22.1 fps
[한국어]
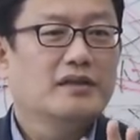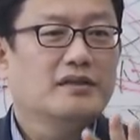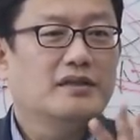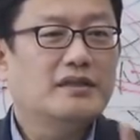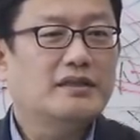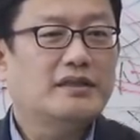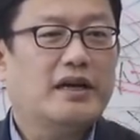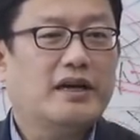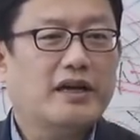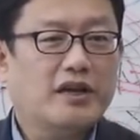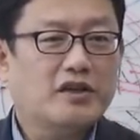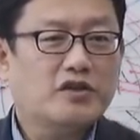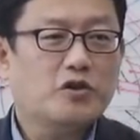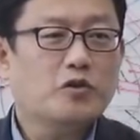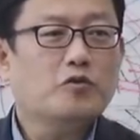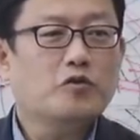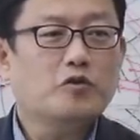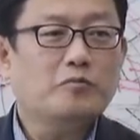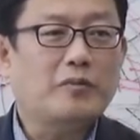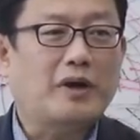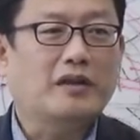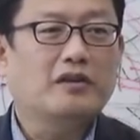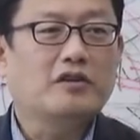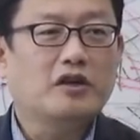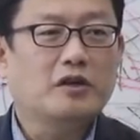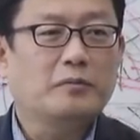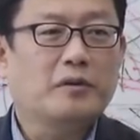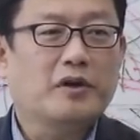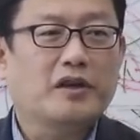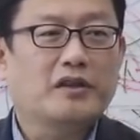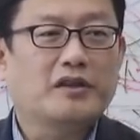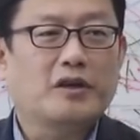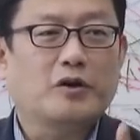지상에 천국 만들어
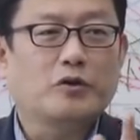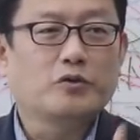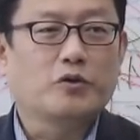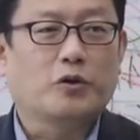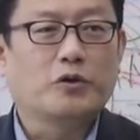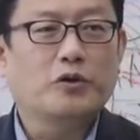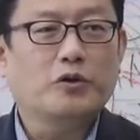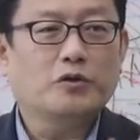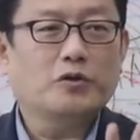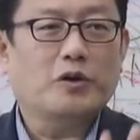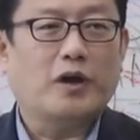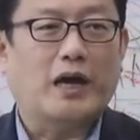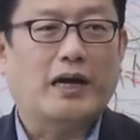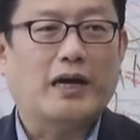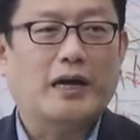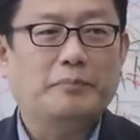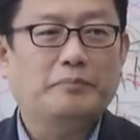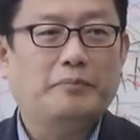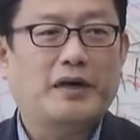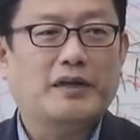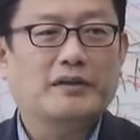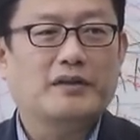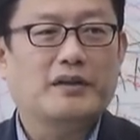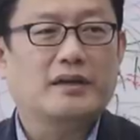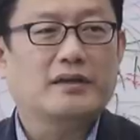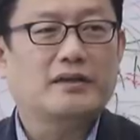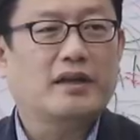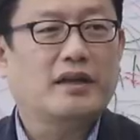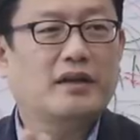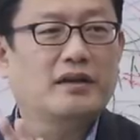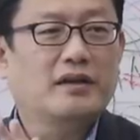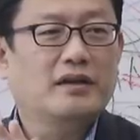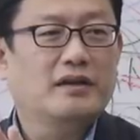보겠다고 노력도 안 한
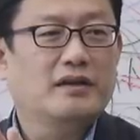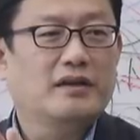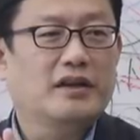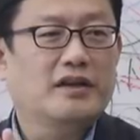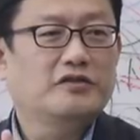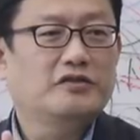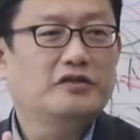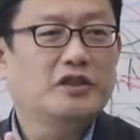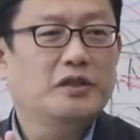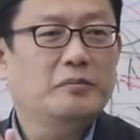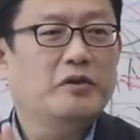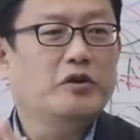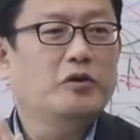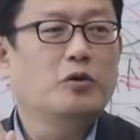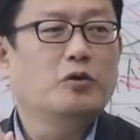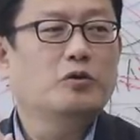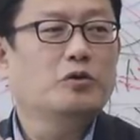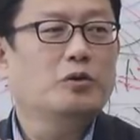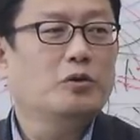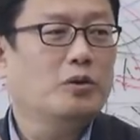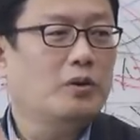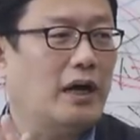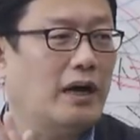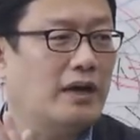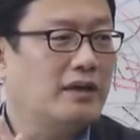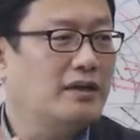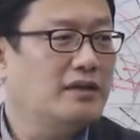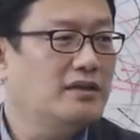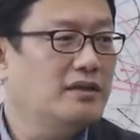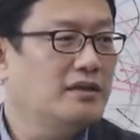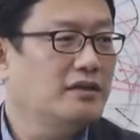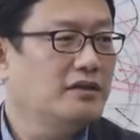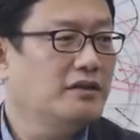파들한테는 예수님이 욕도
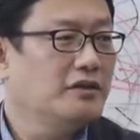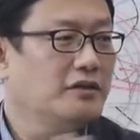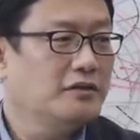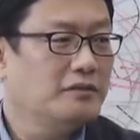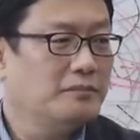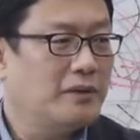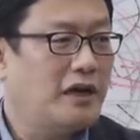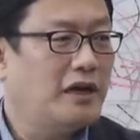아끼신 거예요.